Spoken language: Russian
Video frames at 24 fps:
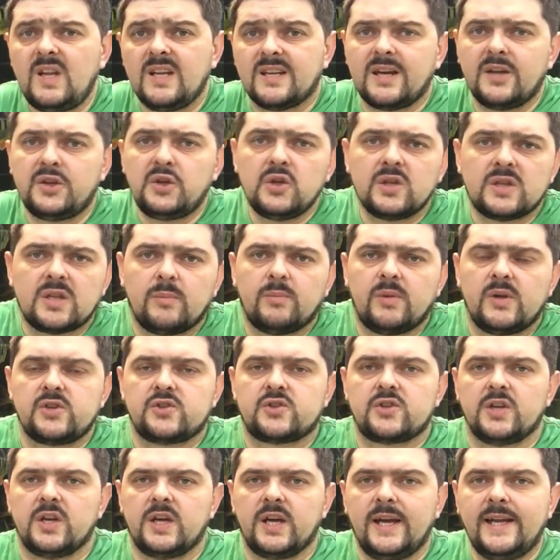какие-то
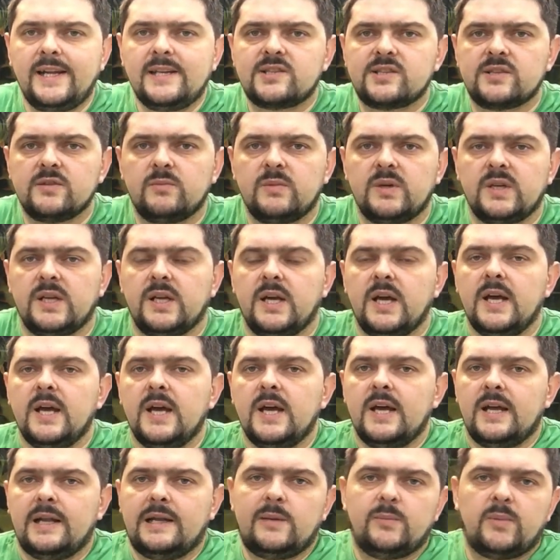большие эльсоны,
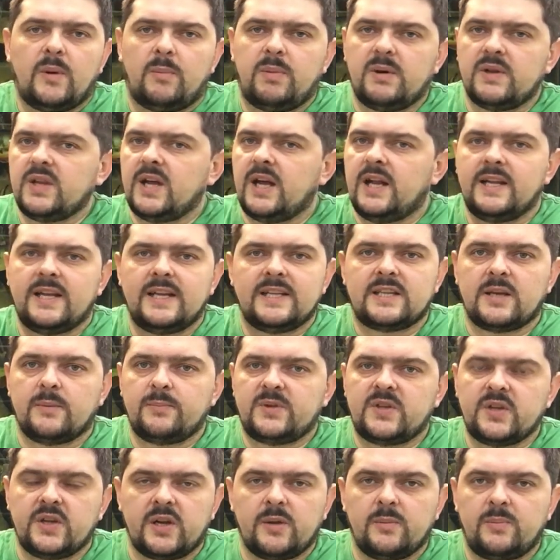либо банально это
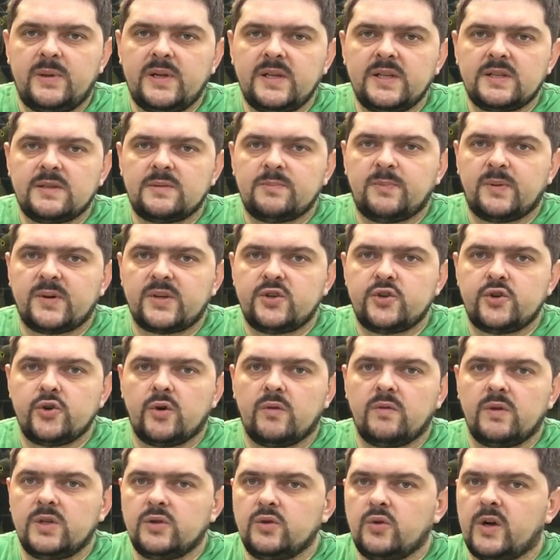птереплит
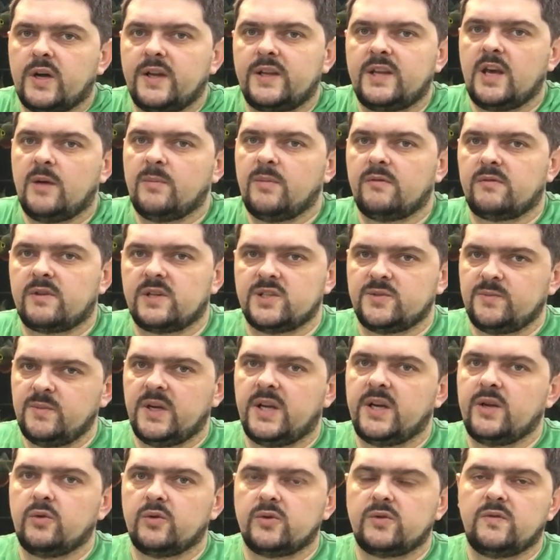парчевый, ну хотя бы в
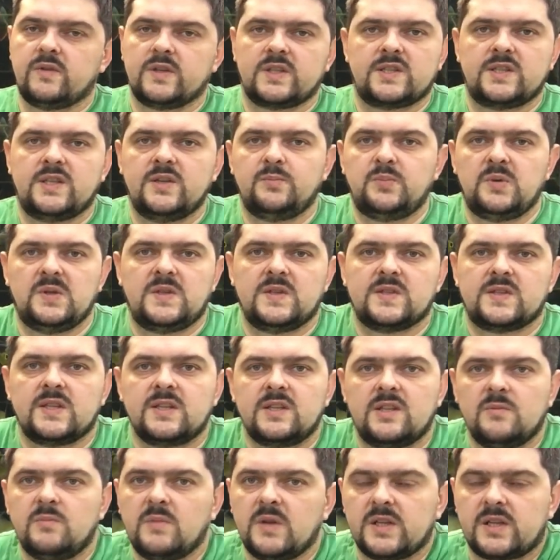размере от 25
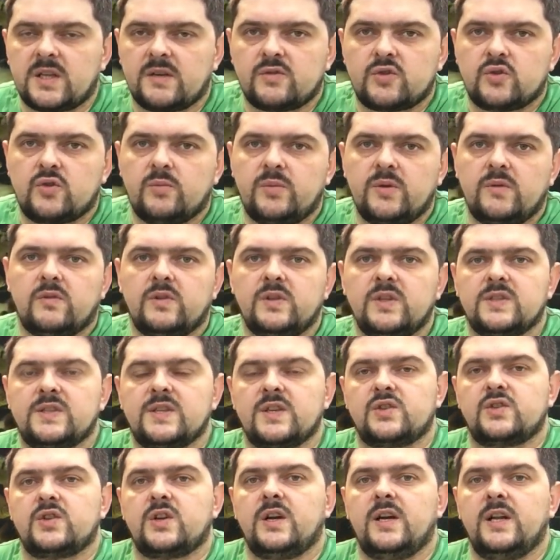сантиметров, чтобы его не
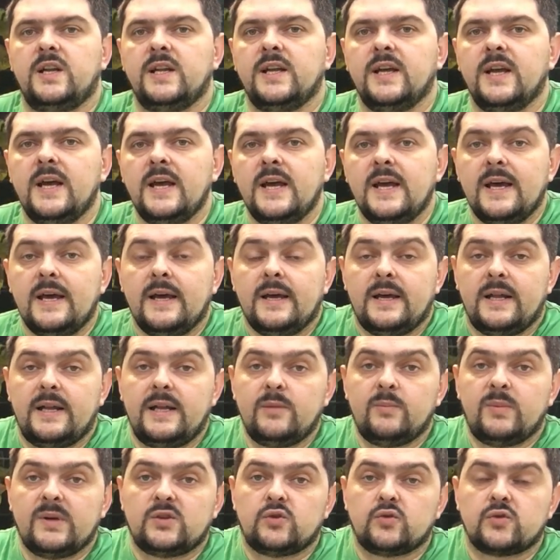сожрали,
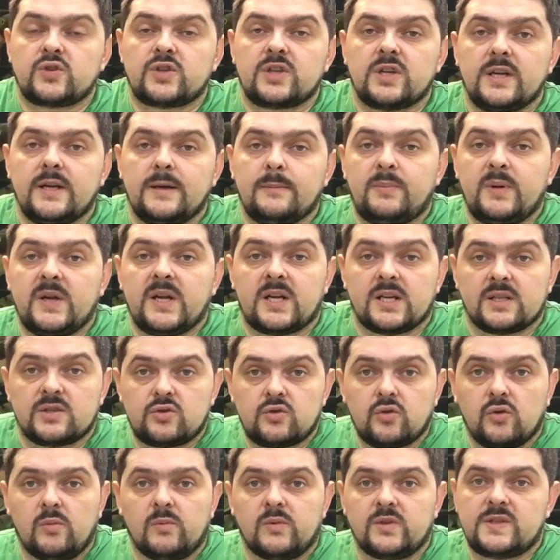либо тот же
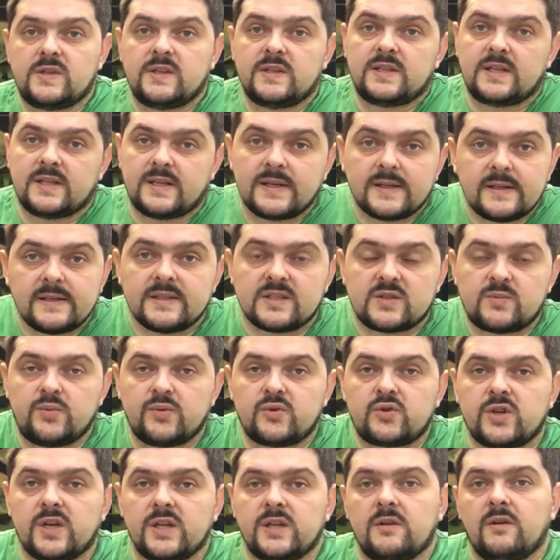плекостомус, это из
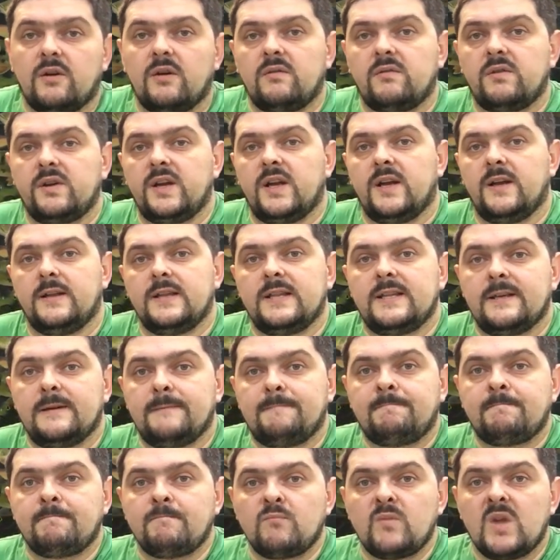бюджетного варианта.
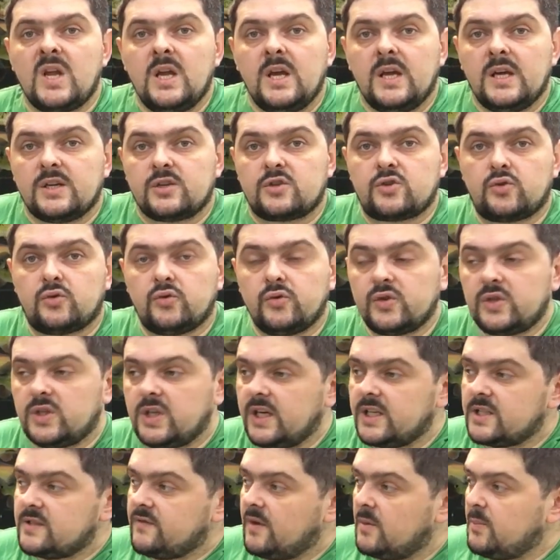Что
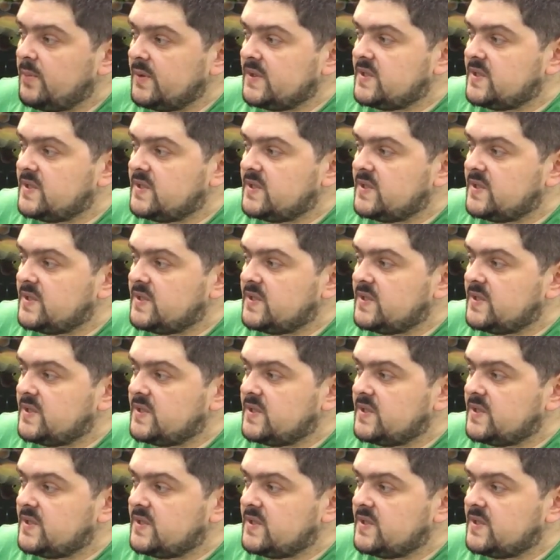даст вам